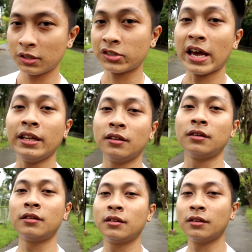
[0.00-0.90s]
sign.
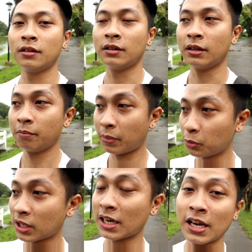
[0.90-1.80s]

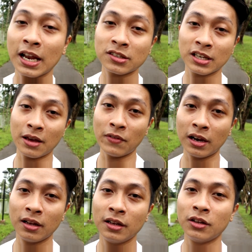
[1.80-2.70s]
Papunta ka na na next
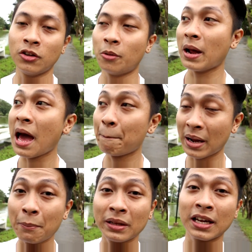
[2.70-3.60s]
level. No, malap,
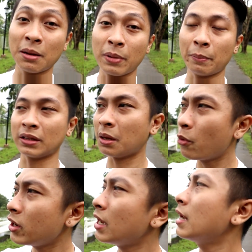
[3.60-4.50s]
palapit ka ng palapit. The
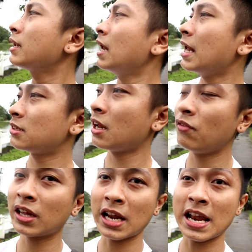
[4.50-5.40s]
more na nag-next
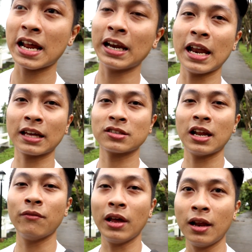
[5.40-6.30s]
level ka na nag-next
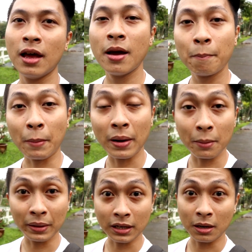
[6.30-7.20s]
level,
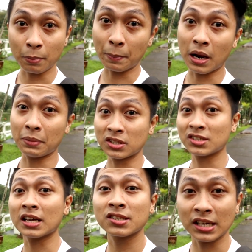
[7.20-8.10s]
papalapit ka ng papalapit
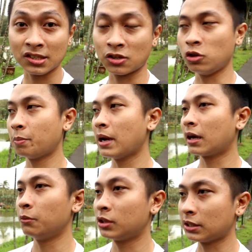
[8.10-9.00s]
sa success. Yun yung
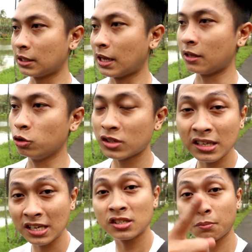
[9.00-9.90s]
palagi mong tatandaan. Yung
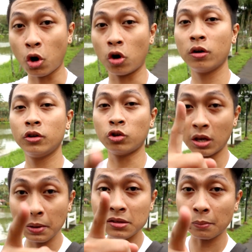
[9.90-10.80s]
success mo, yung
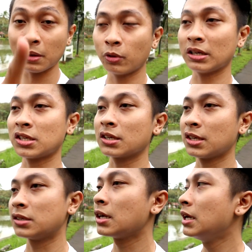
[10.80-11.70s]
ibig sabihin mo ng
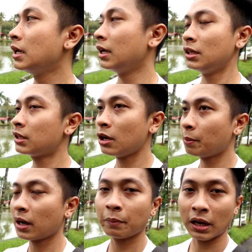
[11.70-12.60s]
success. Hindi tayo
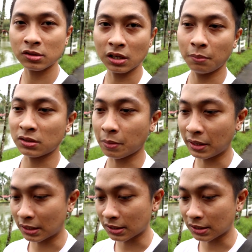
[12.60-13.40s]
pare-pares ng ibig sabihin ng